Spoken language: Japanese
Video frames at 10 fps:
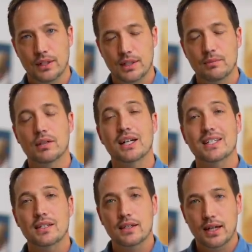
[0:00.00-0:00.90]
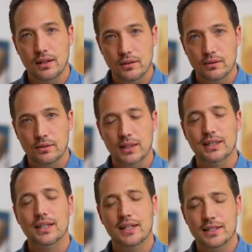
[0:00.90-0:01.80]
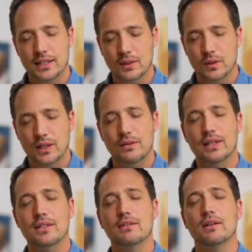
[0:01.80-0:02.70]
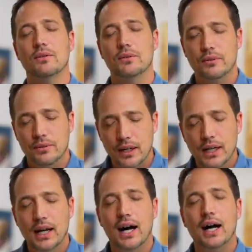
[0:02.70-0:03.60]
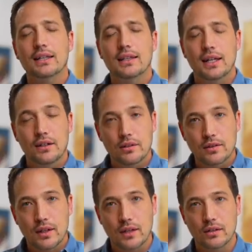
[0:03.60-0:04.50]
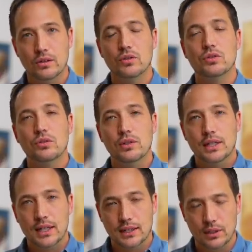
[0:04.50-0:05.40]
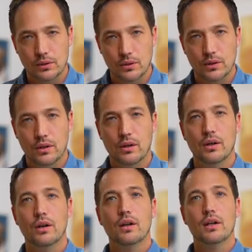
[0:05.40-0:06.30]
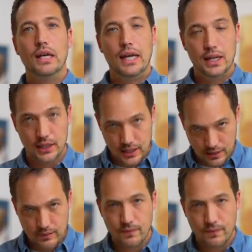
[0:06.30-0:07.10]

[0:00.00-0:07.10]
自分が知っているこれが正しいこれが私には本当は合っているっていうその生き方を選んで